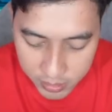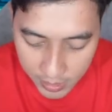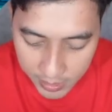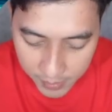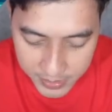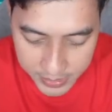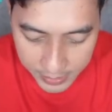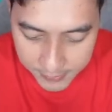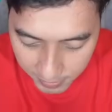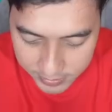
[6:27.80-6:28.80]
sekarang nggak bisa
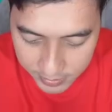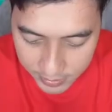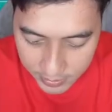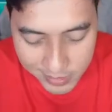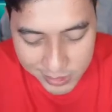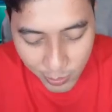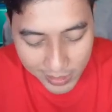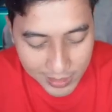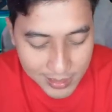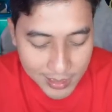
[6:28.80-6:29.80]
Masih
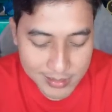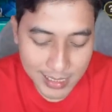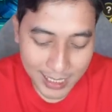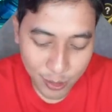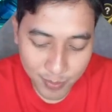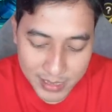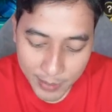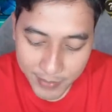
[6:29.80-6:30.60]
menyesuaikan dengan stalker pertama